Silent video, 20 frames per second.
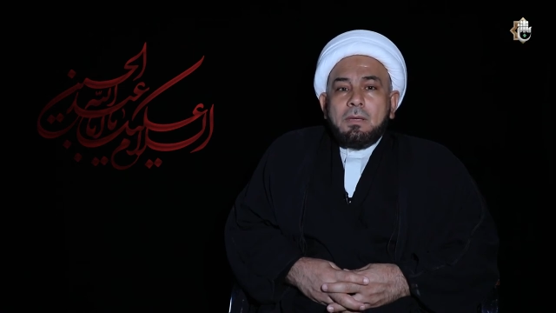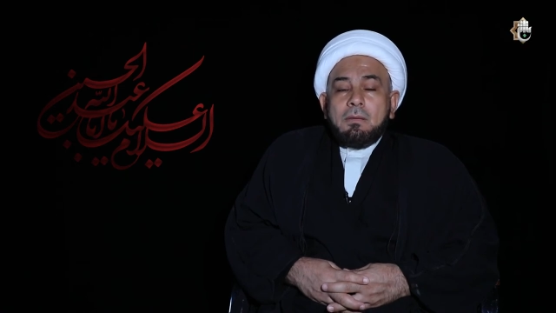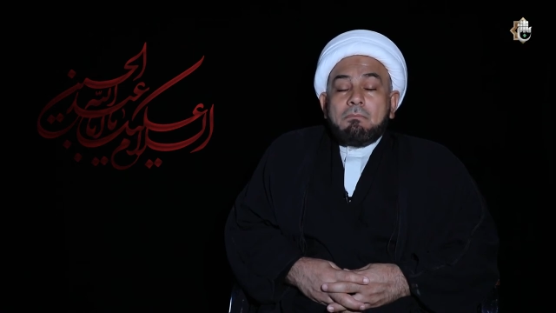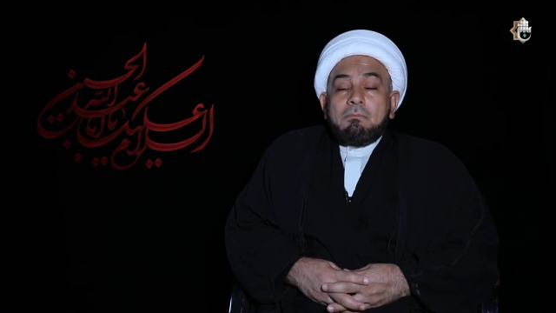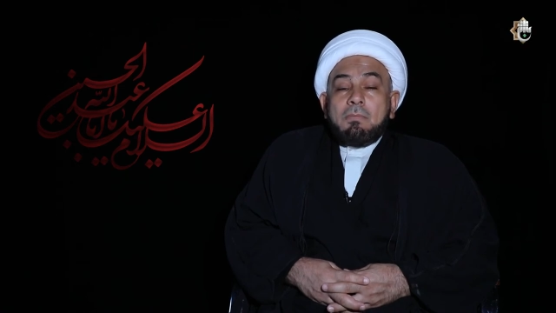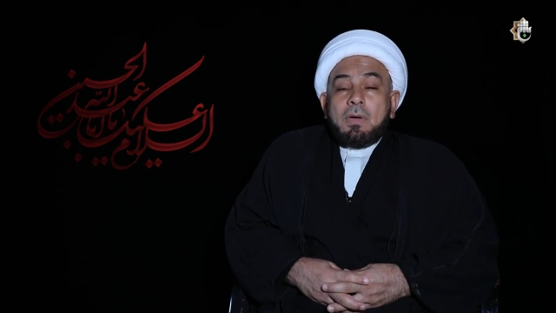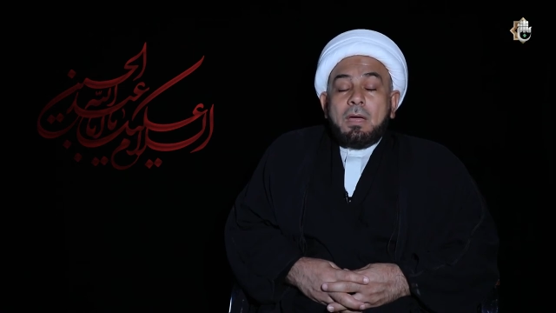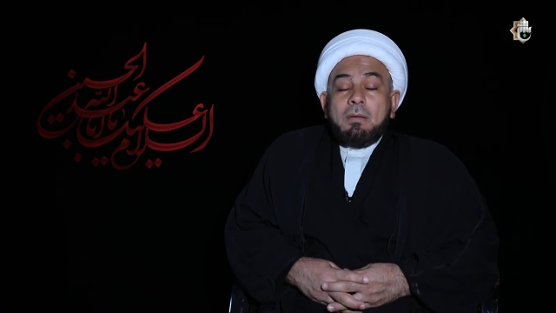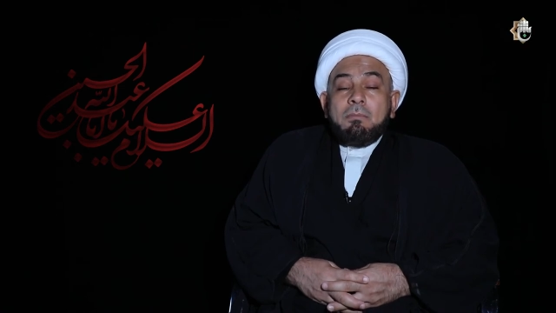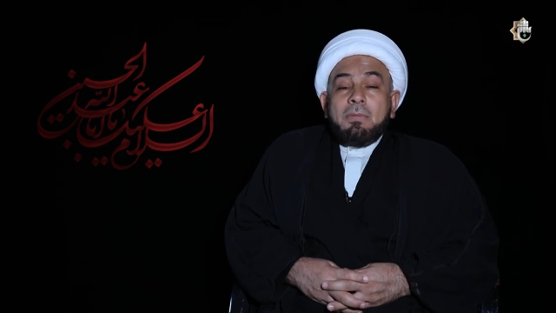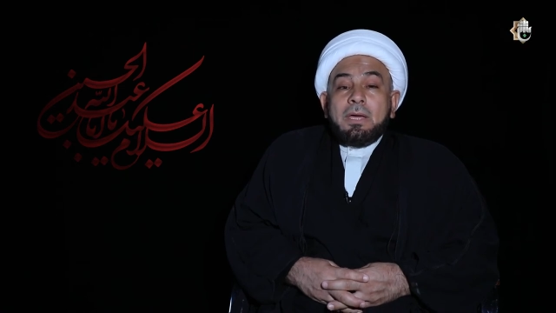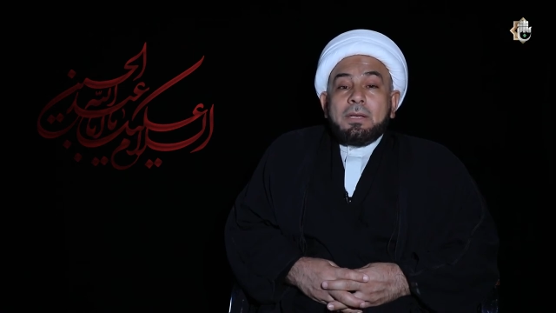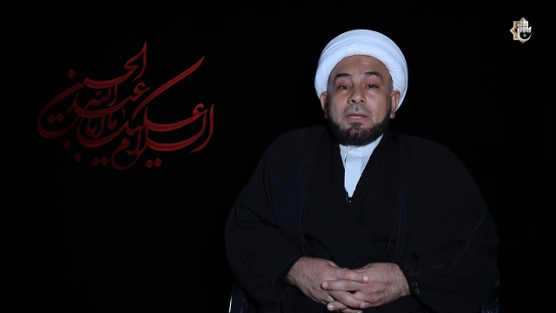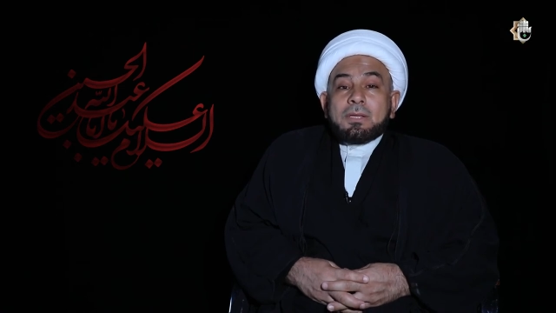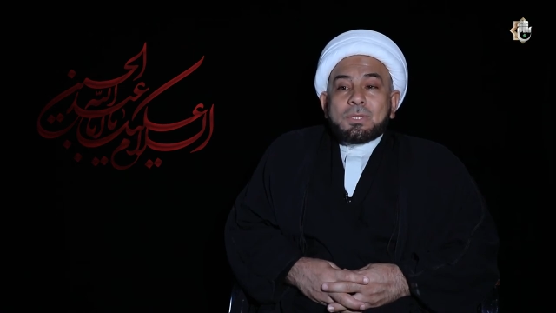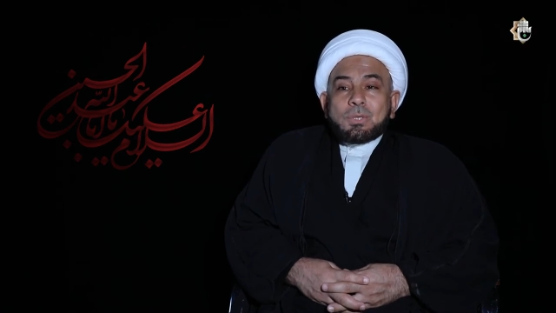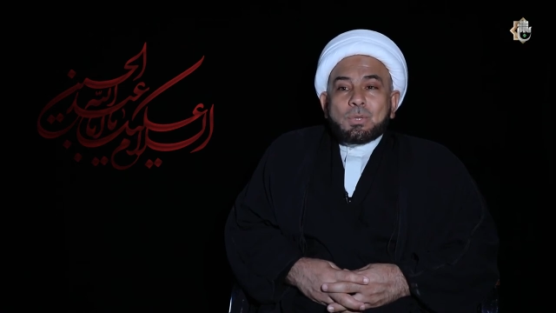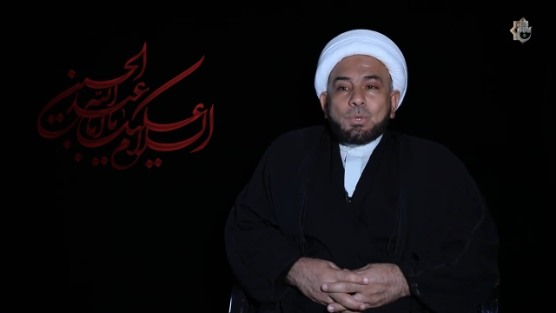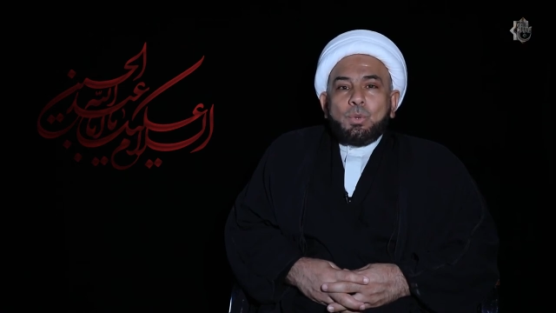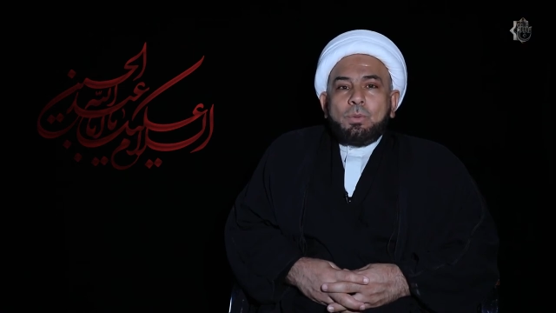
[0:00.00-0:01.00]
ما معنى
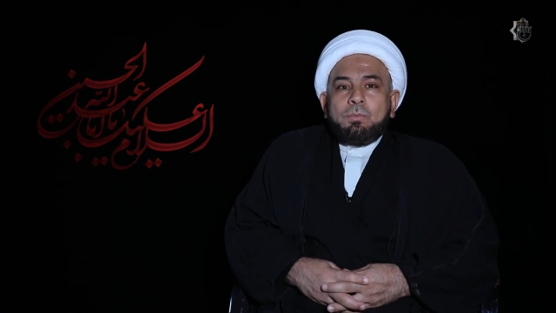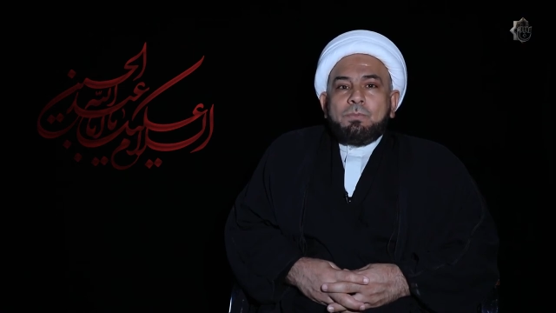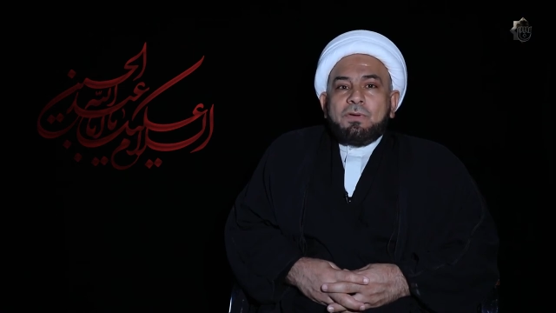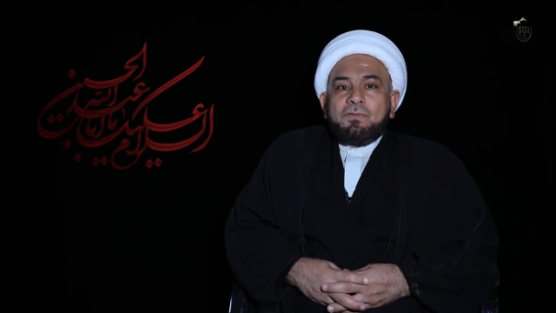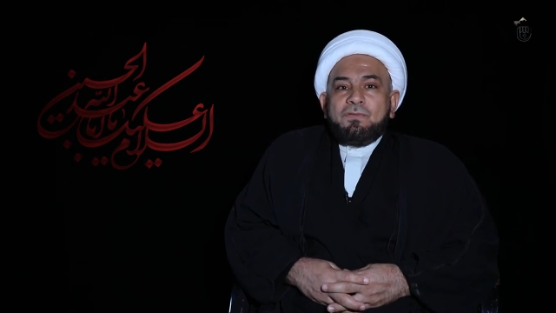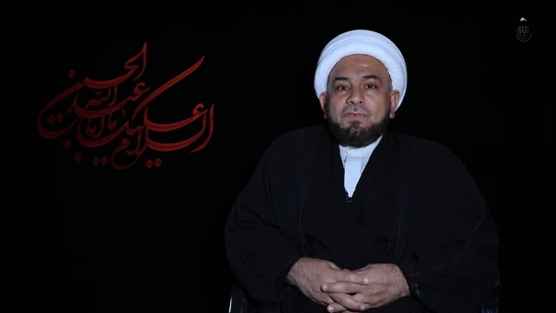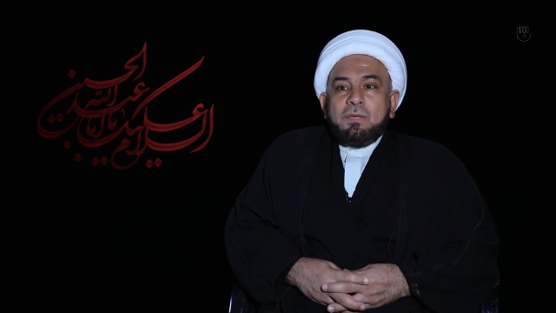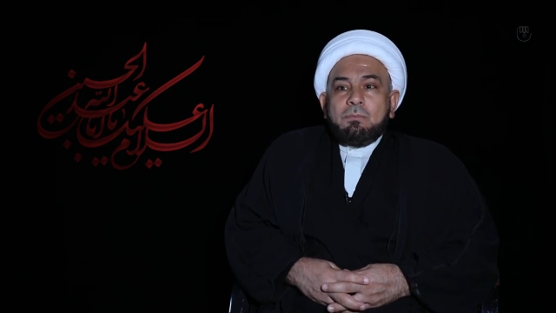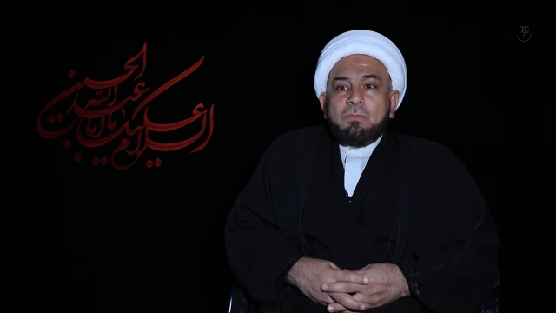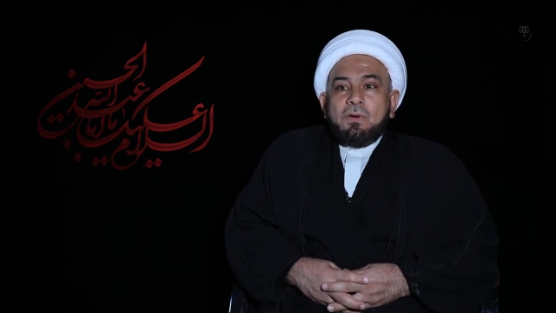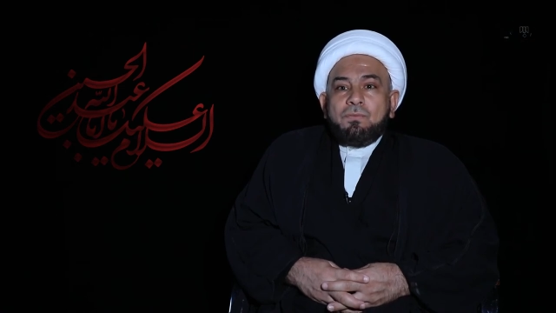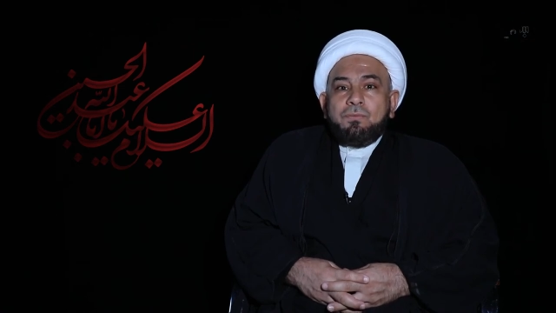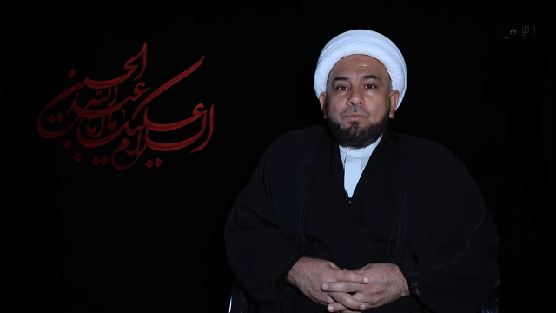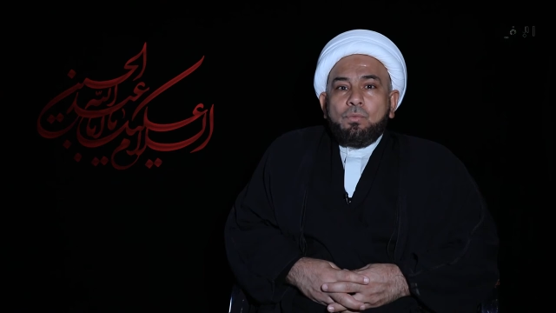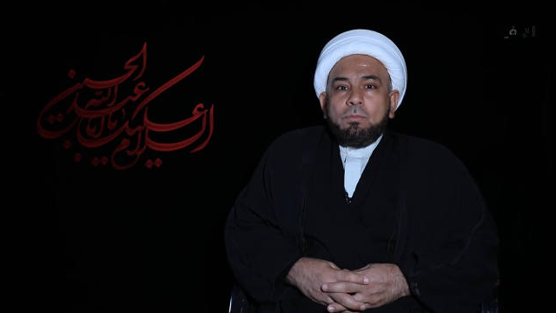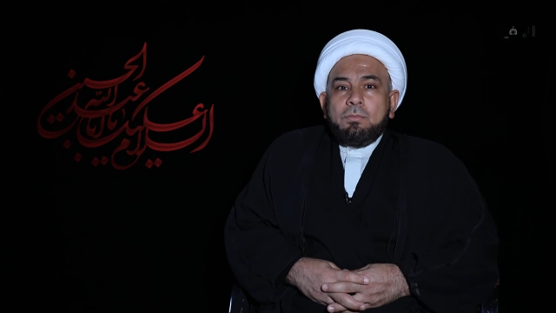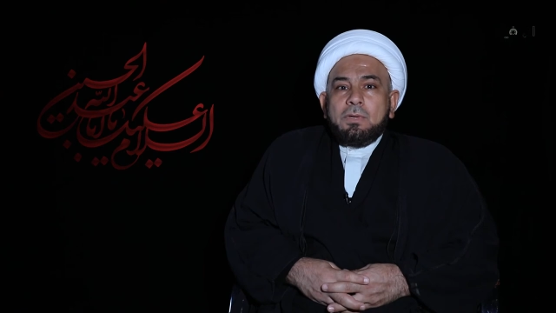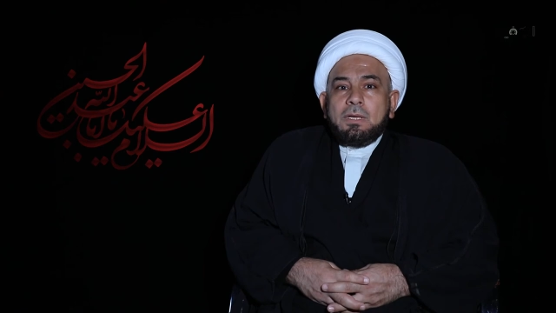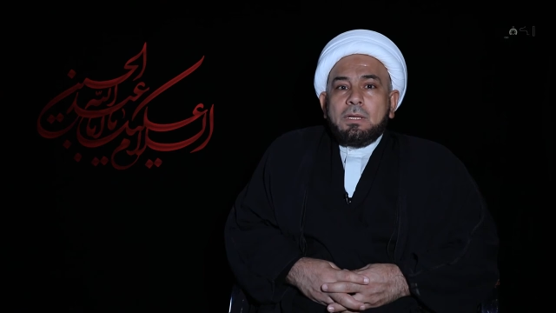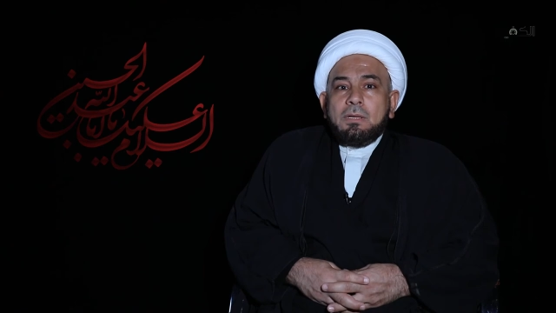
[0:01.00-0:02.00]
الصحبة في
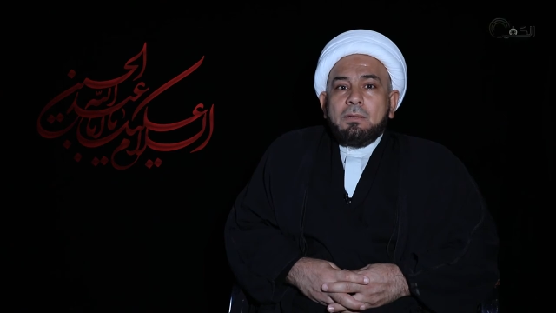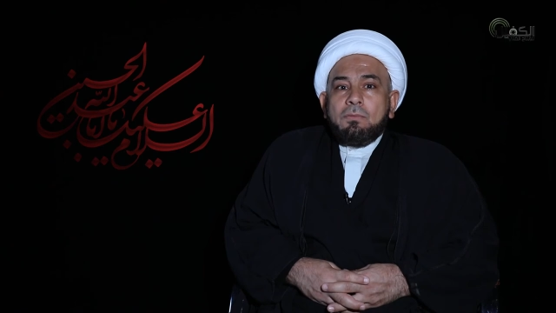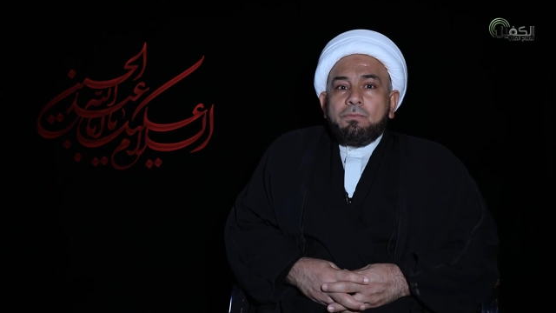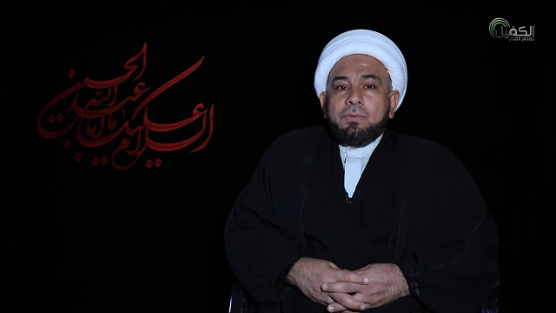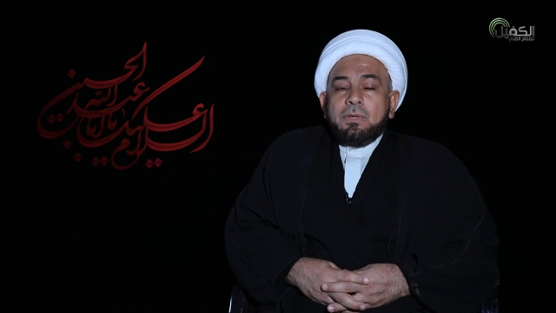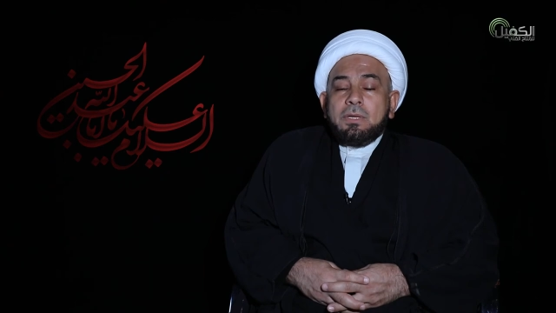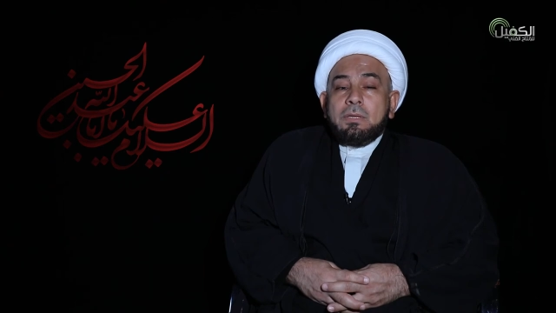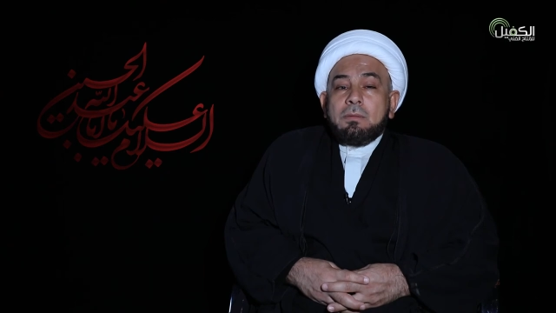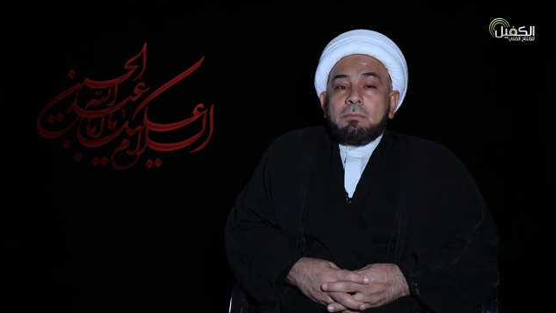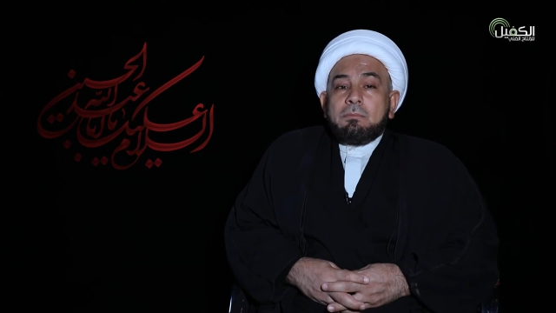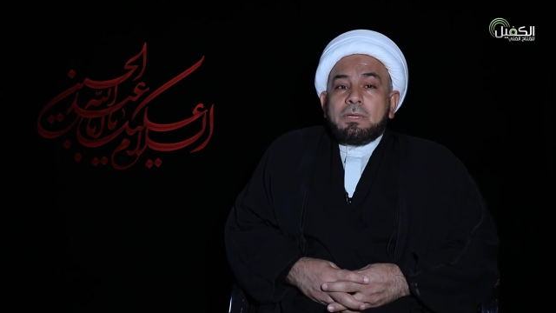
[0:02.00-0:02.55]
مفهومنا وفي